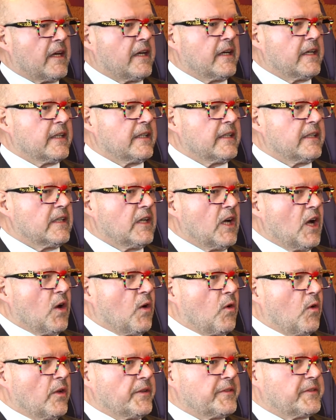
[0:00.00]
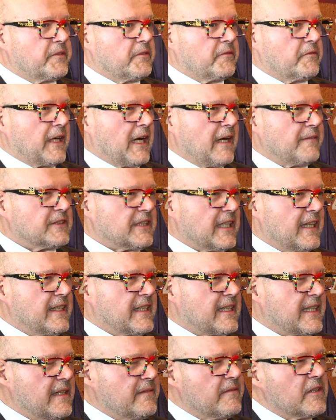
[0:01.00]
Äh, und wir haben es
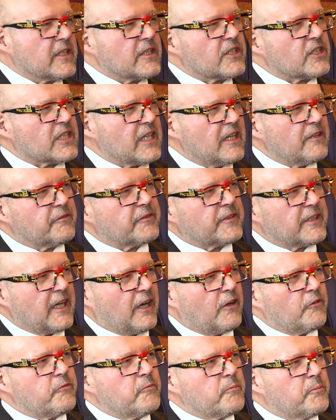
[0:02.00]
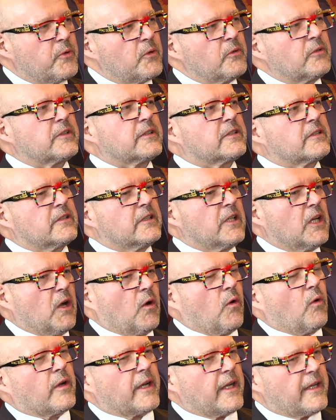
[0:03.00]
eigentlich immer geschafft, die auf den Punkt
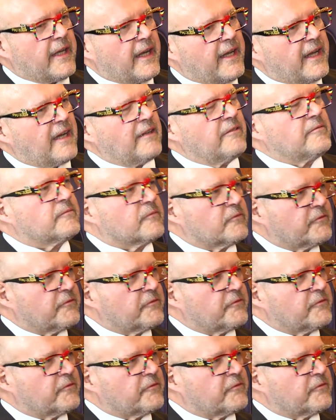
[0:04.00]
oder naja,